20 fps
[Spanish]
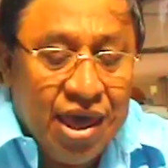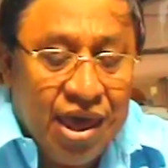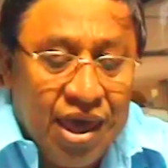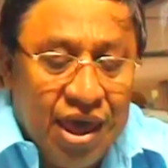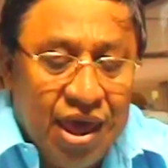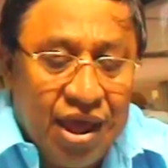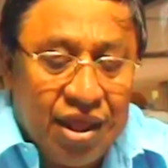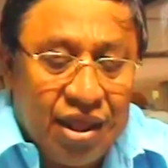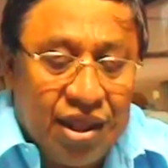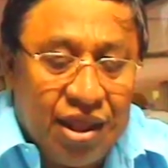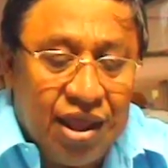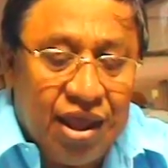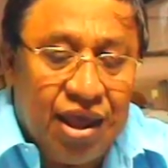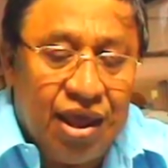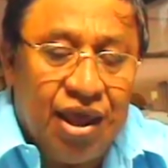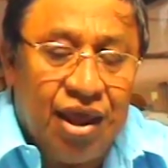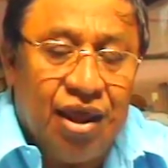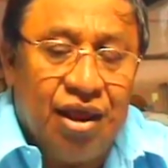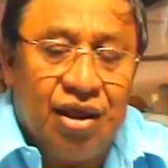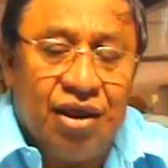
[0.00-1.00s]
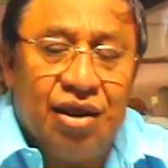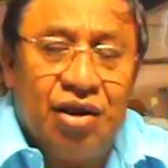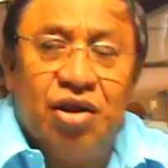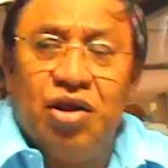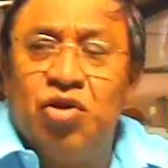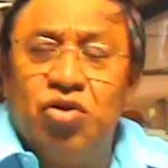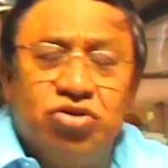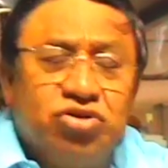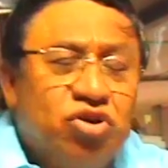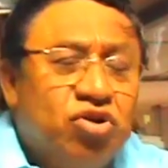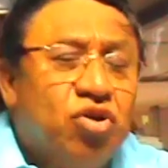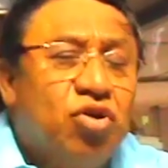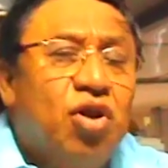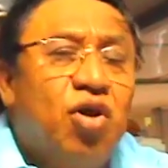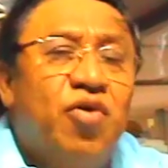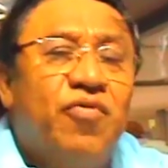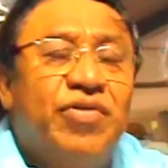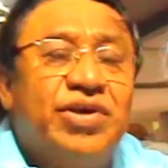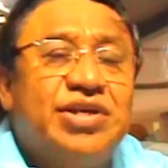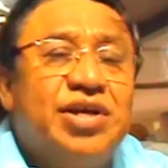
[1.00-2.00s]
Este, nosotros les
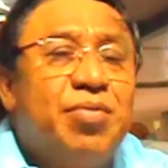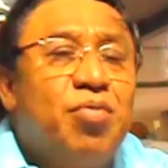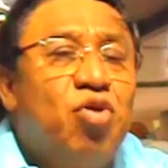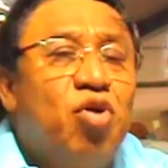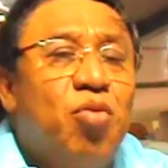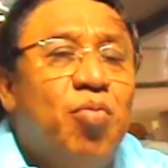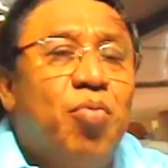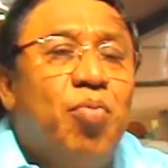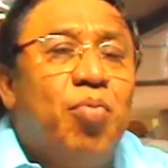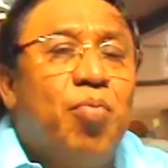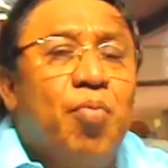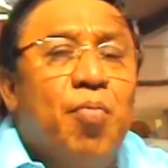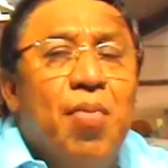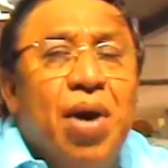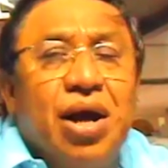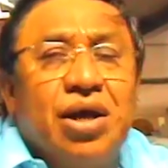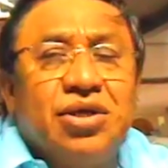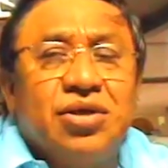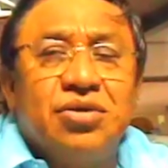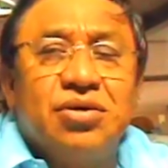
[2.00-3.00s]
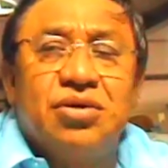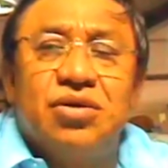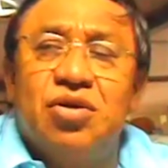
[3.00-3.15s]
ofrecemos los, más,